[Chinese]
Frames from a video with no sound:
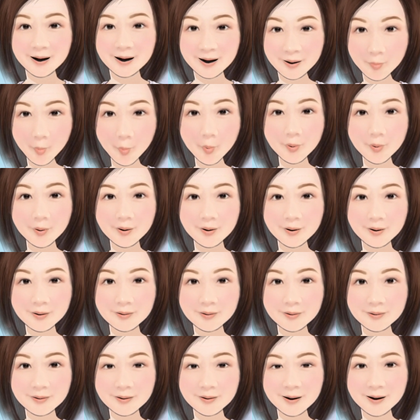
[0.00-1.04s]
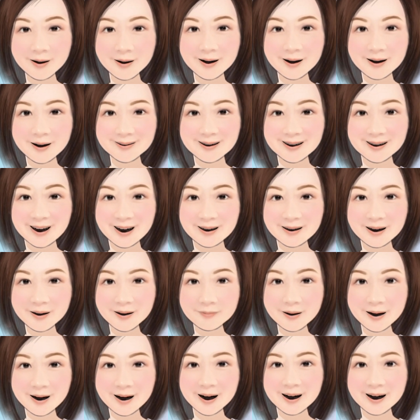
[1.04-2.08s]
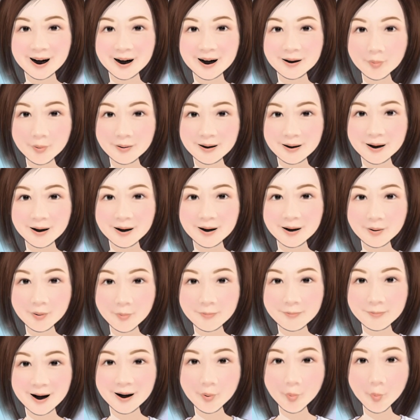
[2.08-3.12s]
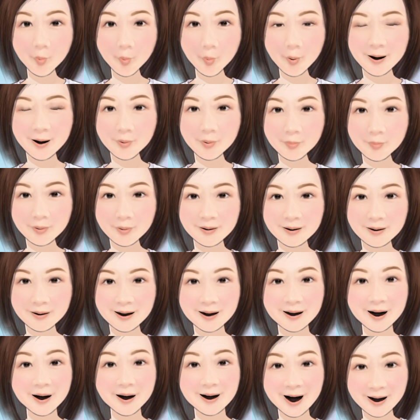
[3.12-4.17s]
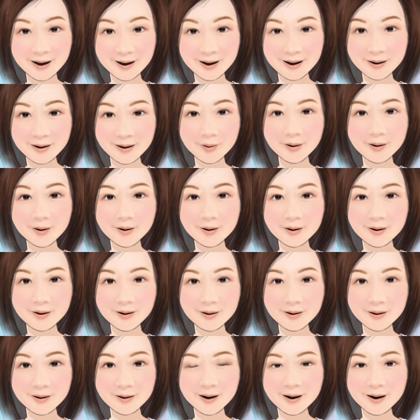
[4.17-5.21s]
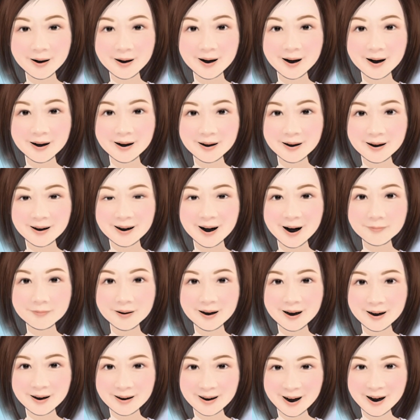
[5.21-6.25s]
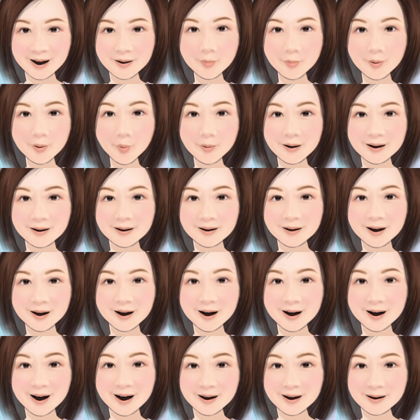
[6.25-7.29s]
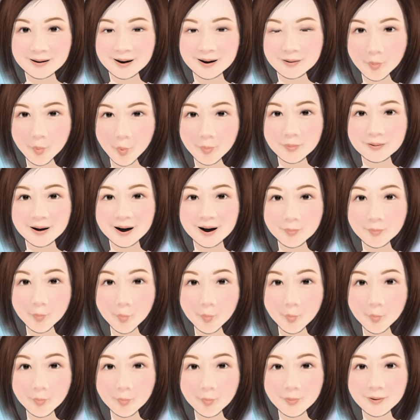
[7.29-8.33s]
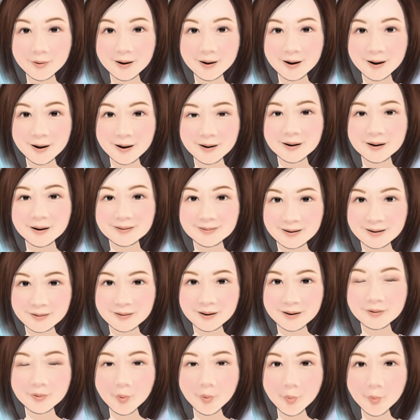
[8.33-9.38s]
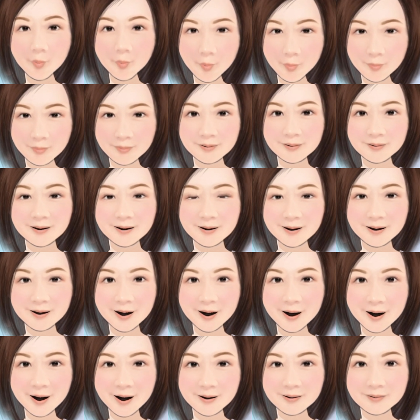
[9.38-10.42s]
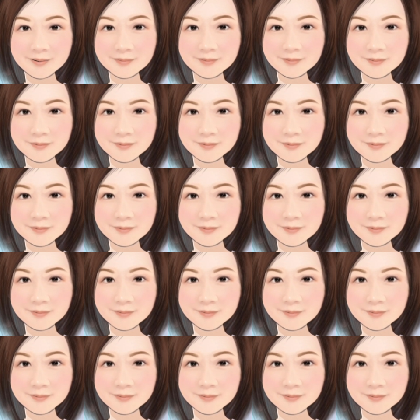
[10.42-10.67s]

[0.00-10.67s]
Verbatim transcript: 一年多了。再加上每天在学校课后班户外运动一到两个小时，现在每三个月回诊两眼轴长度、近视都控制得很好。